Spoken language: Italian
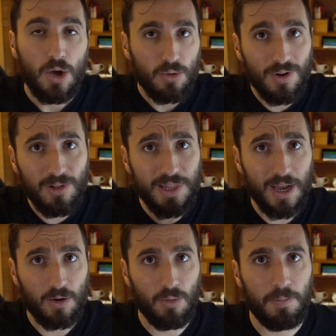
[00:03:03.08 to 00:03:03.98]
Una
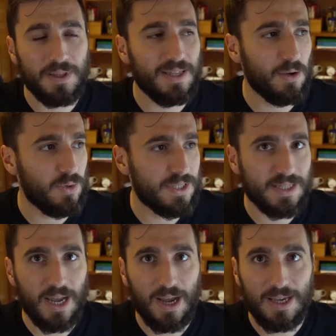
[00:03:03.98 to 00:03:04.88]
volta completata
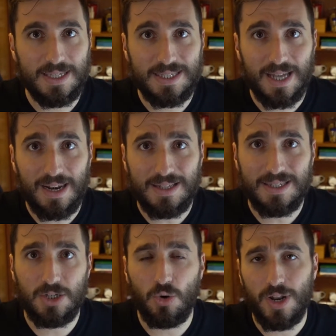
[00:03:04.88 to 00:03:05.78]
questa
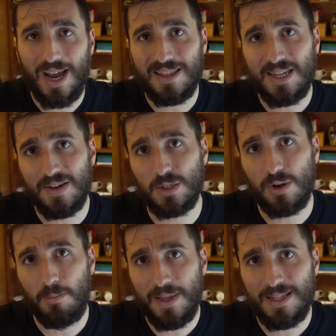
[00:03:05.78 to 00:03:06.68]
installazione,
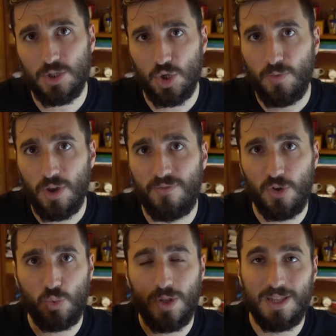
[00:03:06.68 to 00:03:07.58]
attraverso l'applicazione voi
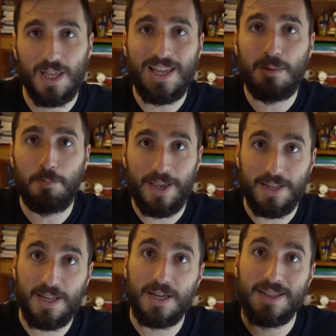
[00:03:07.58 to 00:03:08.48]
effettuerete il
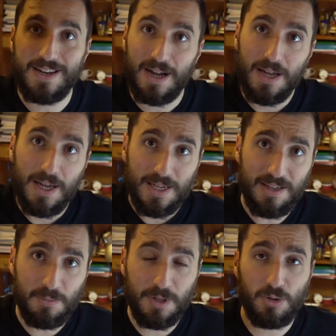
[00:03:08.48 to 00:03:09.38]
pairing tra
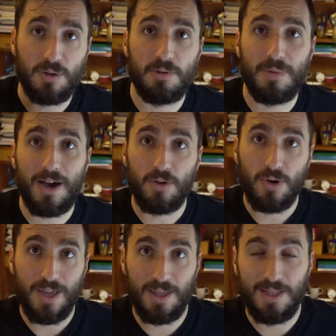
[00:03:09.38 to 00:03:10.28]
il ripetitore
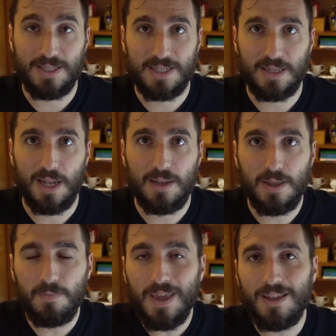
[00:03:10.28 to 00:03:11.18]
primario ed il
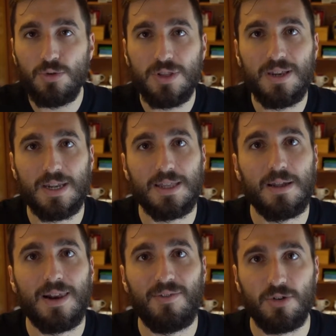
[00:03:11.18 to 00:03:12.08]
satellite ed
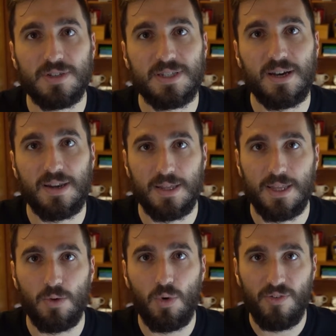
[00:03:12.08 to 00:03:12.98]
otterrete la vostra
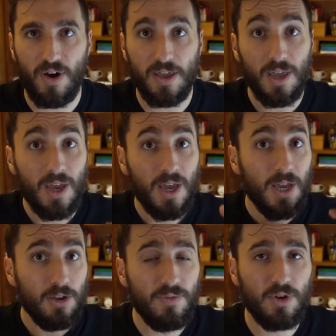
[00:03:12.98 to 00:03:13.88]
rete WiFi.
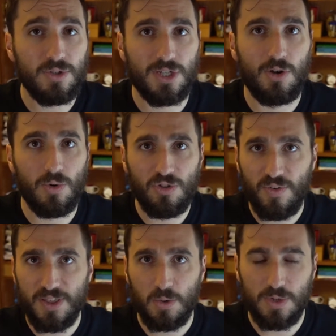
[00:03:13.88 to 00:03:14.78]
Io vi consiglio quando
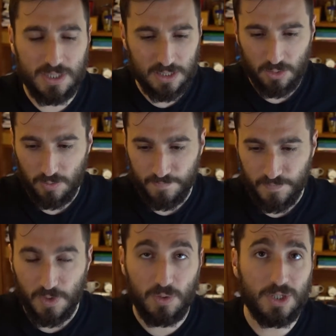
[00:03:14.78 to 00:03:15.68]
fate questo
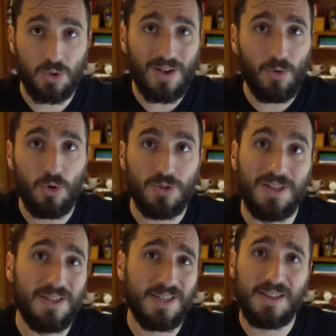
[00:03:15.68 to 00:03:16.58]
questo lavoro
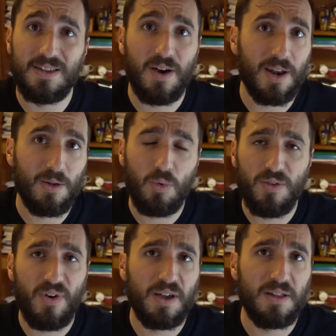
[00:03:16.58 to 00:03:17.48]
di disattivare il
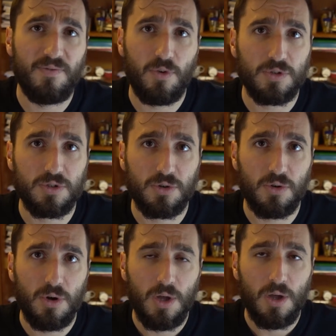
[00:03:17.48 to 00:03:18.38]
wifi del
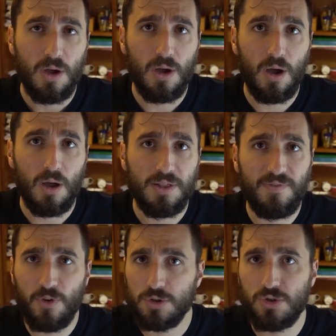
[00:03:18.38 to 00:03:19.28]
vostro, eh, del
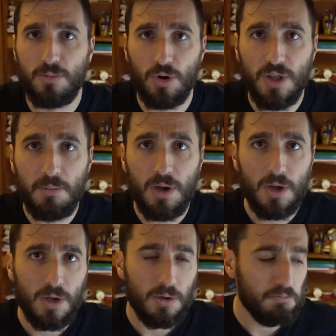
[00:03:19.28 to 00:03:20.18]
vostro modem
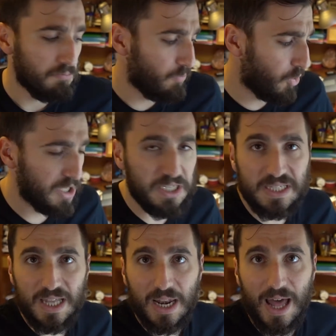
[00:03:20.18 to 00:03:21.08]
voi
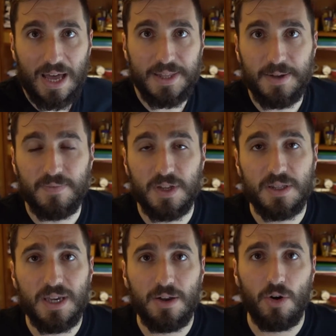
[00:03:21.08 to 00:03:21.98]
installate
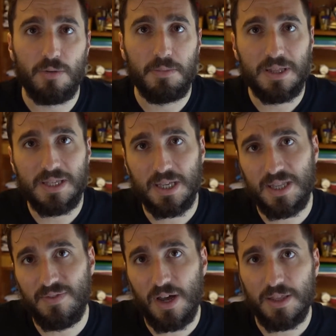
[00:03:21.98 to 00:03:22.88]
Netgear Orbi,
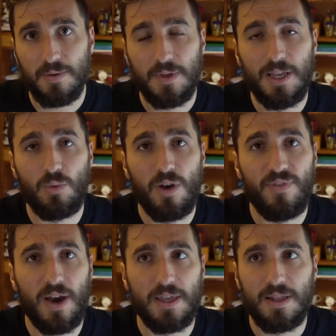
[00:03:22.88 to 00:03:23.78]
disattivate il
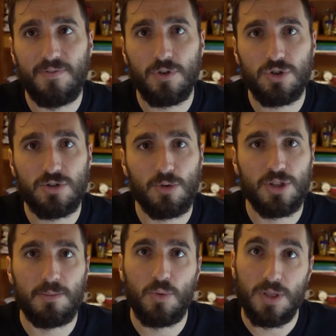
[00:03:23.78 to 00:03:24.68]
wifi del vostro
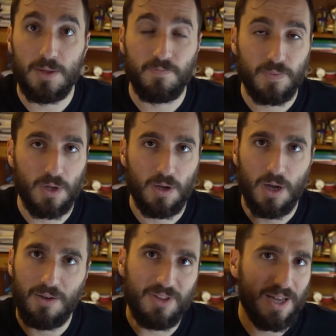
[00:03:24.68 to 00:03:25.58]
modem, quindi eh,
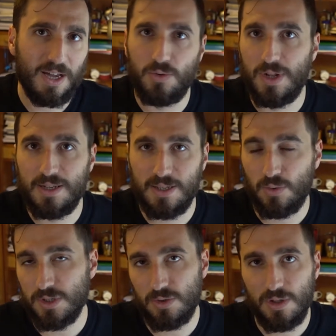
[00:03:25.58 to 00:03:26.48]
avete anche una
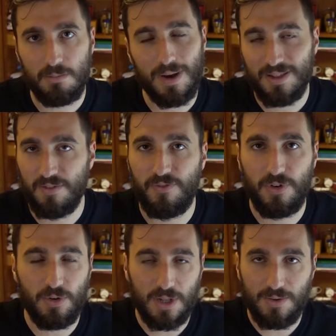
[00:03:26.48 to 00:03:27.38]
saturazione del banda
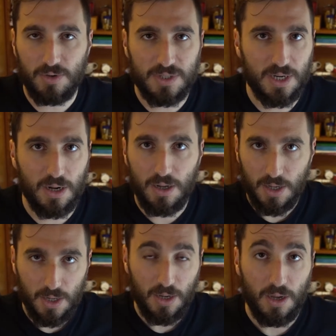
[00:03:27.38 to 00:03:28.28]
inferiore vostra,
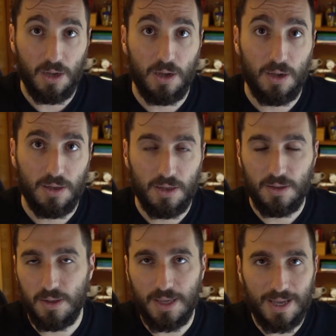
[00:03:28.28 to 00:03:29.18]
eh,
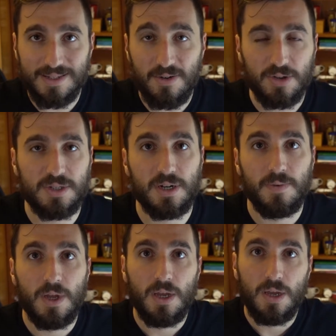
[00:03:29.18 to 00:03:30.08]
in casa vostra
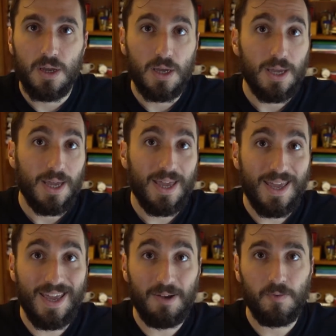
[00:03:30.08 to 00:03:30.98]

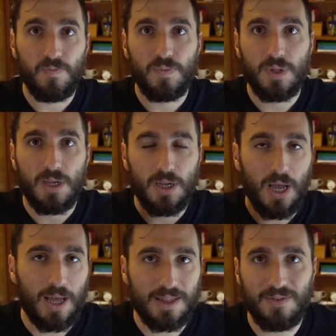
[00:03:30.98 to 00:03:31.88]
e
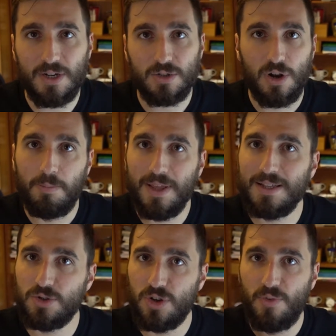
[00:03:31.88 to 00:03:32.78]
attraverso
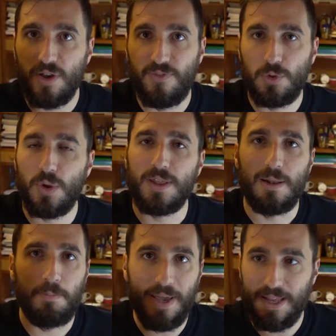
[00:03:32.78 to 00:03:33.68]
l'applicazione voi effettuerete
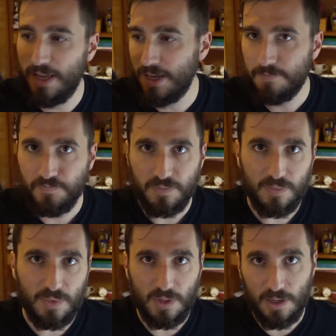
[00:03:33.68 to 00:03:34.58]
il pairing
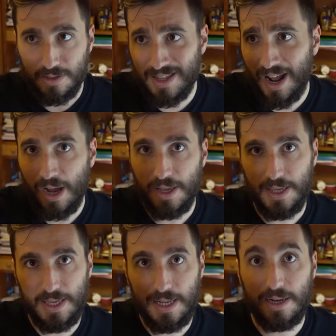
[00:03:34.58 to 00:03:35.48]
tra
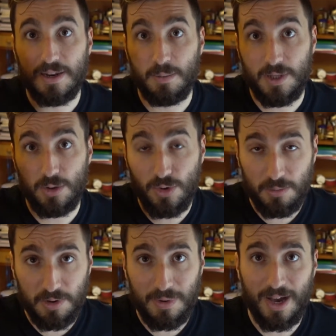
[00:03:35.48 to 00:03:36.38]
il ripetitore
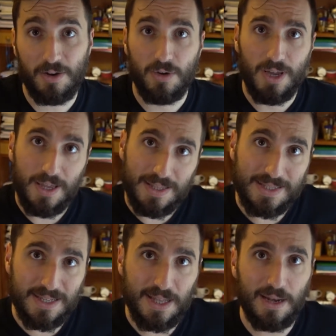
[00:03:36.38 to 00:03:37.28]
primario ed il
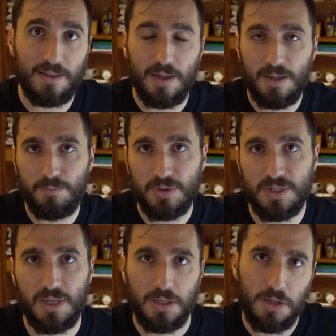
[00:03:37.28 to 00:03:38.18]
satellite,
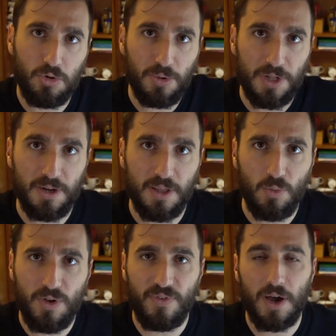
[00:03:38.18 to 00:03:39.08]
imposterete il nome della rete
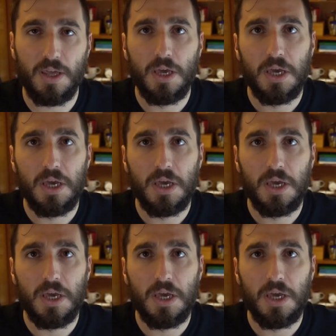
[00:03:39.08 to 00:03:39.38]
wifi